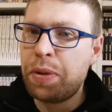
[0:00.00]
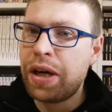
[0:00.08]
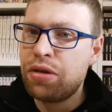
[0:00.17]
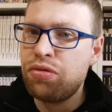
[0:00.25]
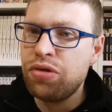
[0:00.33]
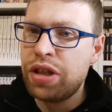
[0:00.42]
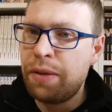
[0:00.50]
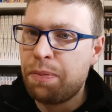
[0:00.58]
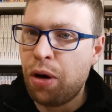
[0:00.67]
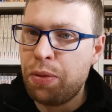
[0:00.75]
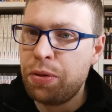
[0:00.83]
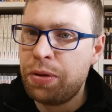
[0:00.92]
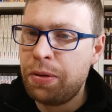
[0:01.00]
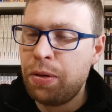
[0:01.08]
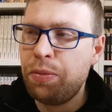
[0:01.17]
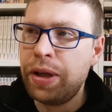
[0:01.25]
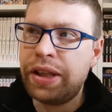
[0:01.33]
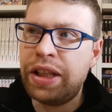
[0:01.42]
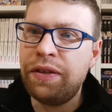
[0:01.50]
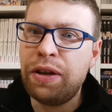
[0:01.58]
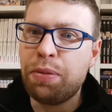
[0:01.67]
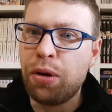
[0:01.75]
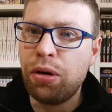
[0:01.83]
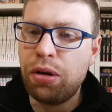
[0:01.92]
per raggiungere i propri
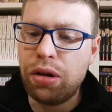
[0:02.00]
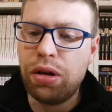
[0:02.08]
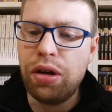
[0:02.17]
obiettivi pro,